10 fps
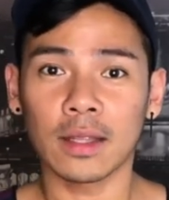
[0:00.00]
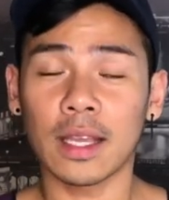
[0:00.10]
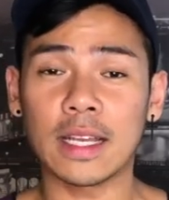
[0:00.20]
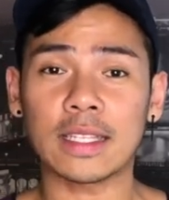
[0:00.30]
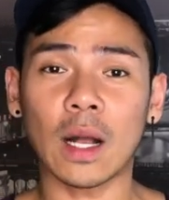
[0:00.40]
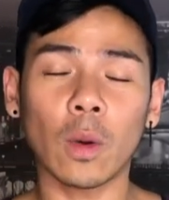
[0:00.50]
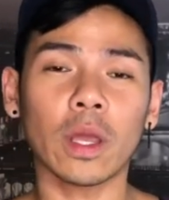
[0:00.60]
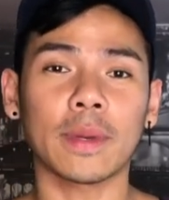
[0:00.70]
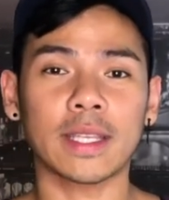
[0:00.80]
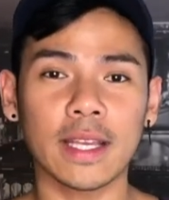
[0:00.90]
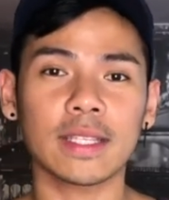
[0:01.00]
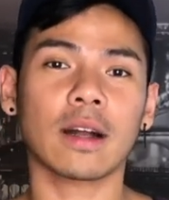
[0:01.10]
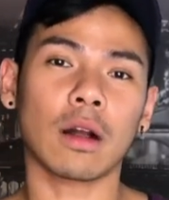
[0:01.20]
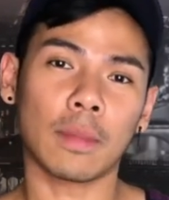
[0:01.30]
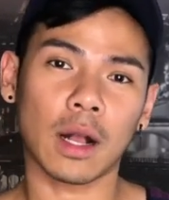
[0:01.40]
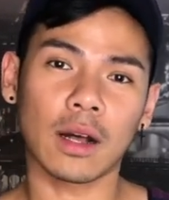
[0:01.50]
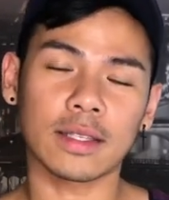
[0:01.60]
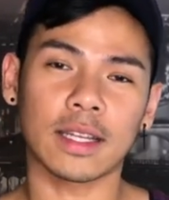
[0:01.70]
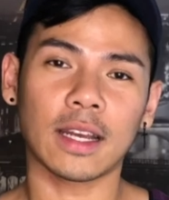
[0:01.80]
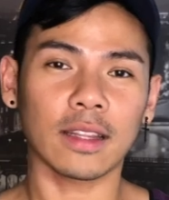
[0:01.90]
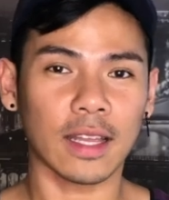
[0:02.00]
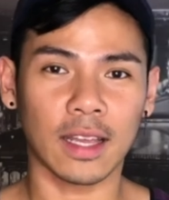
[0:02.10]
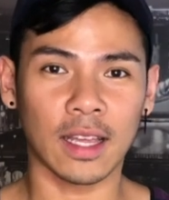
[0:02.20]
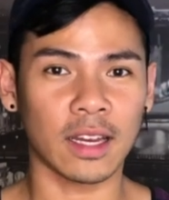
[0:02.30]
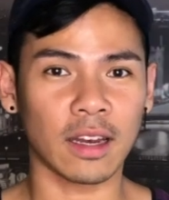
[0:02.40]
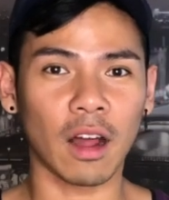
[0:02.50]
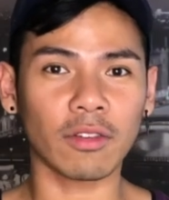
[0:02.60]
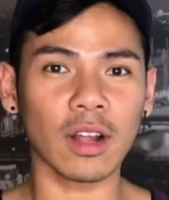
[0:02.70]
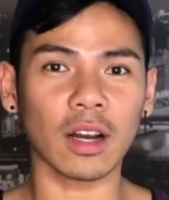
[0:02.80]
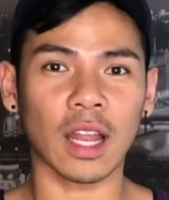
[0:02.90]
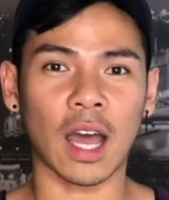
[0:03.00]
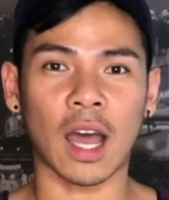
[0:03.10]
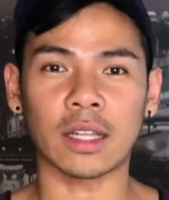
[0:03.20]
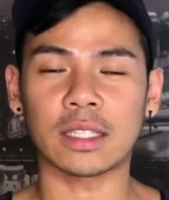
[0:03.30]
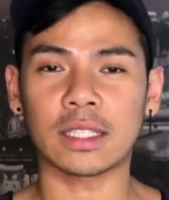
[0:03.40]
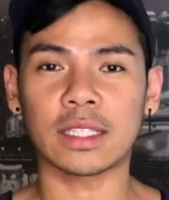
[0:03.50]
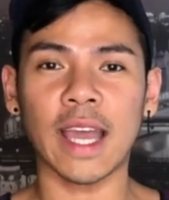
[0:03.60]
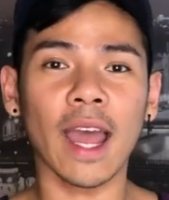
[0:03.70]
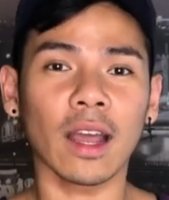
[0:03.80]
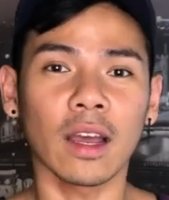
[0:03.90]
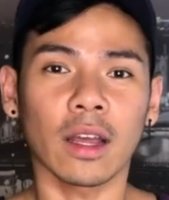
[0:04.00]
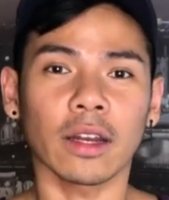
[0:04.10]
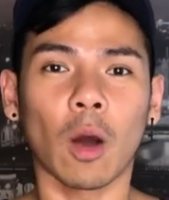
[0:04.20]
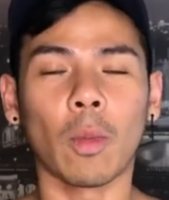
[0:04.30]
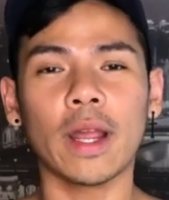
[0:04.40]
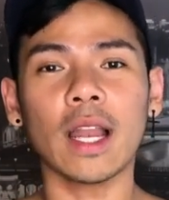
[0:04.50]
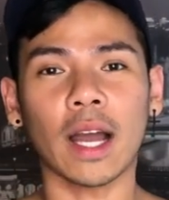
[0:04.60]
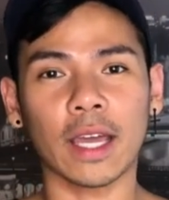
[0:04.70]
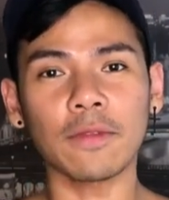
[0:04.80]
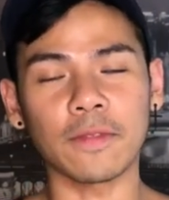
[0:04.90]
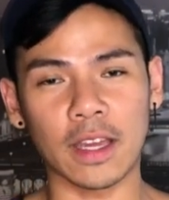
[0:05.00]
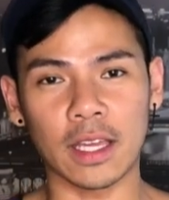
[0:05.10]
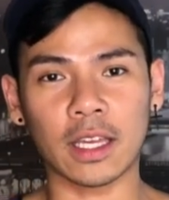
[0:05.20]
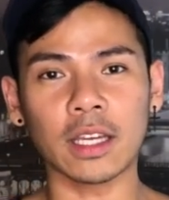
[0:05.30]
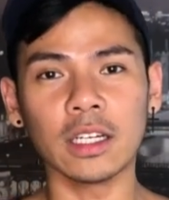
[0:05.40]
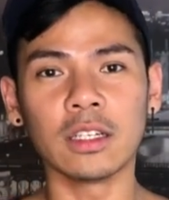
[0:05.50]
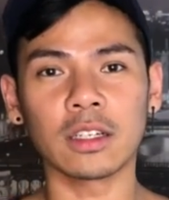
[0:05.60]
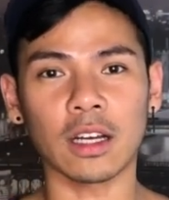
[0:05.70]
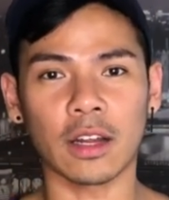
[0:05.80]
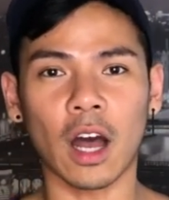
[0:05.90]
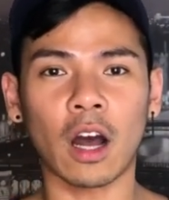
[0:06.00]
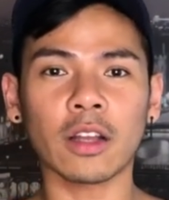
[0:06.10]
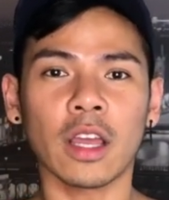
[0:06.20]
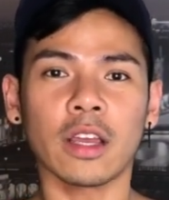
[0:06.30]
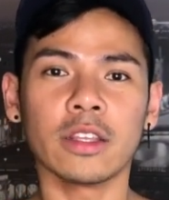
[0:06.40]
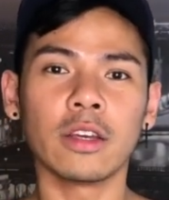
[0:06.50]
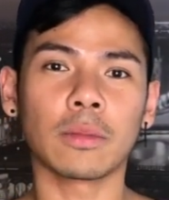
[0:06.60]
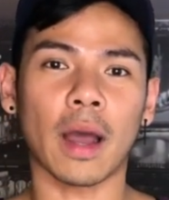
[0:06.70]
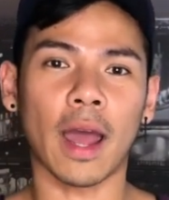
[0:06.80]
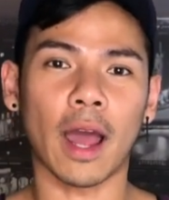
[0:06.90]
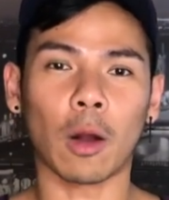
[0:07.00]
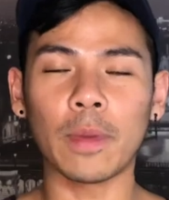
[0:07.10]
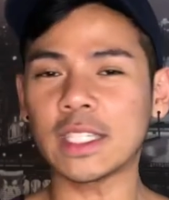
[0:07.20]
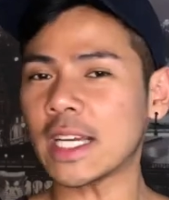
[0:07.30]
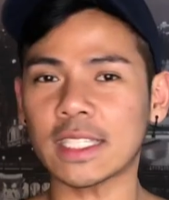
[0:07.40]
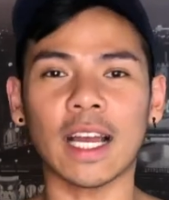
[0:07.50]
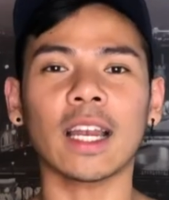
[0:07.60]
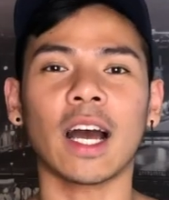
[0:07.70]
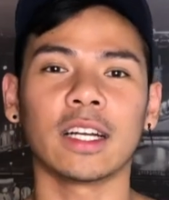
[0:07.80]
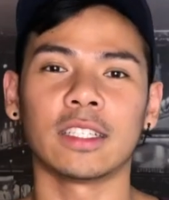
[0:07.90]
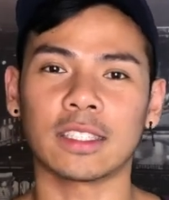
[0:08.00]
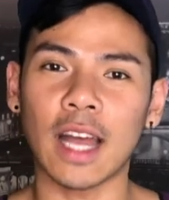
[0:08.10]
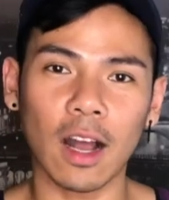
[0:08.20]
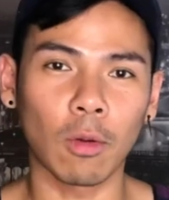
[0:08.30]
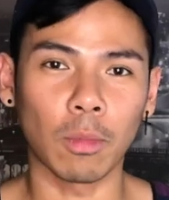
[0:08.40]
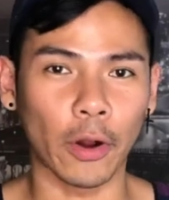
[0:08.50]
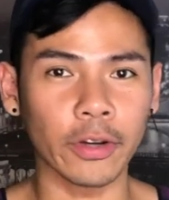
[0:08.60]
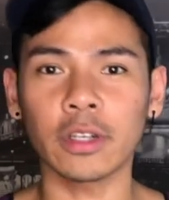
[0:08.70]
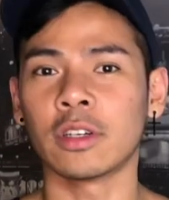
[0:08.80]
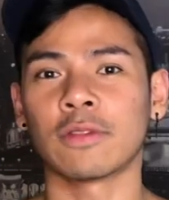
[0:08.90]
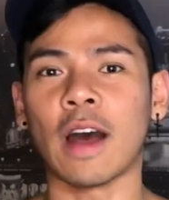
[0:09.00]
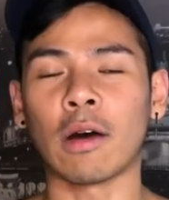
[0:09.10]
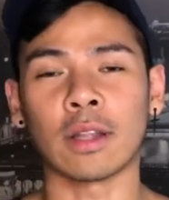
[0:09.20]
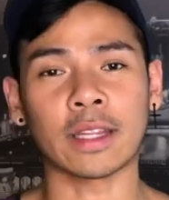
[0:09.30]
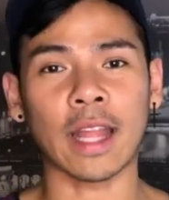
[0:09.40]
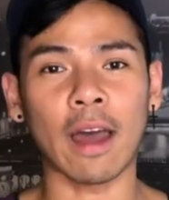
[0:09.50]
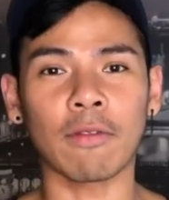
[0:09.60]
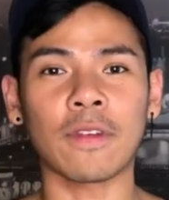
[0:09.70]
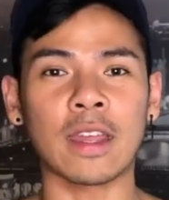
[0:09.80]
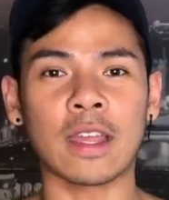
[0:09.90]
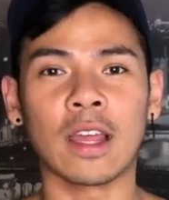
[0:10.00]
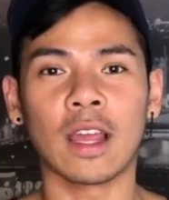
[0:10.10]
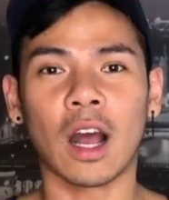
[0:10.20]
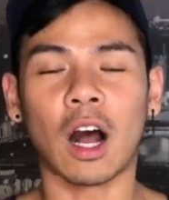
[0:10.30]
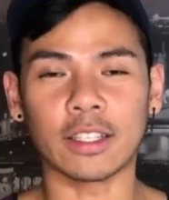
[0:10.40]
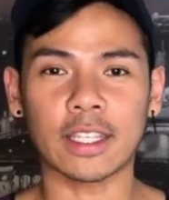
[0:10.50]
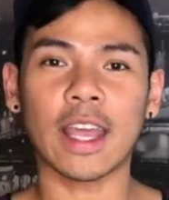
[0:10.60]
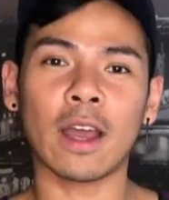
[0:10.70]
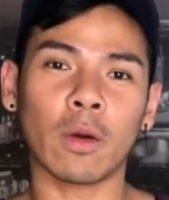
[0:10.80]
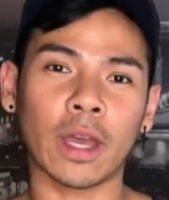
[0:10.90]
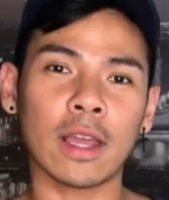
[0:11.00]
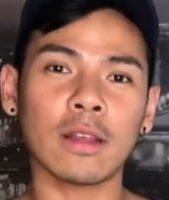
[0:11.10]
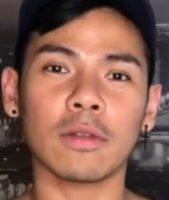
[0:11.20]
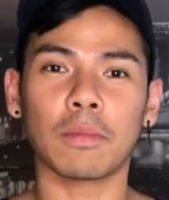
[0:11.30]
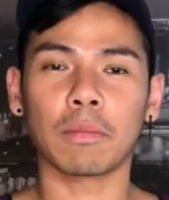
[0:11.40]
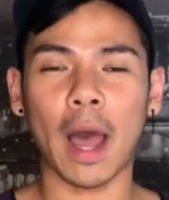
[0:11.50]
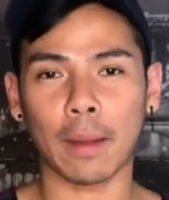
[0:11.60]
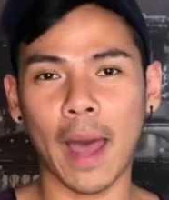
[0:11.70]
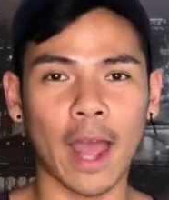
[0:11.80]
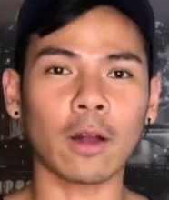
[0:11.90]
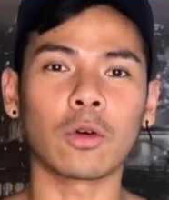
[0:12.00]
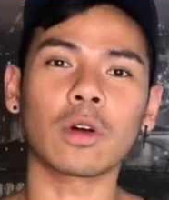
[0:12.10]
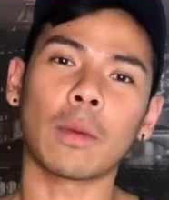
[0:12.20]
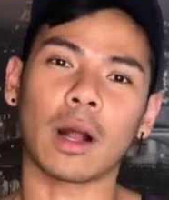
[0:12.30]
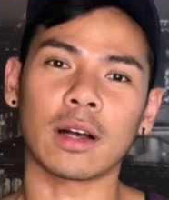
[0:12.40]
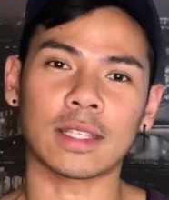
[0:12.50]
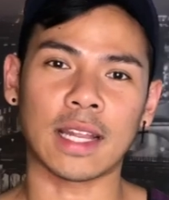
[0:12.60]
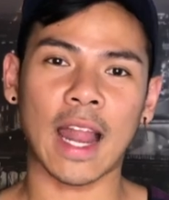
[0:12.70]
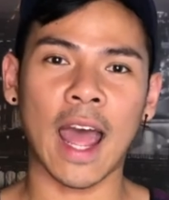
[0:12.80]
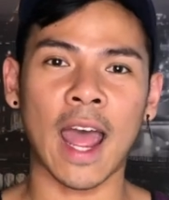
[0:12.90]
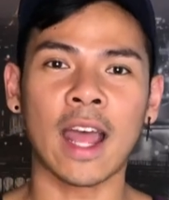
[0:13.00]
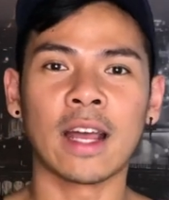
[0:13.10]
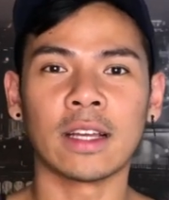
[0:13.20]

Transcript: thì sau khi mà taste kamikaze đó thì nó rất là chát đồng ý là cái vị cái hương nó ở đó nhưng mà họ biết chắc chắn là người ta không bỏ nước đường vào là tại vì họ chỉ theo cái bài bản của kamikaze là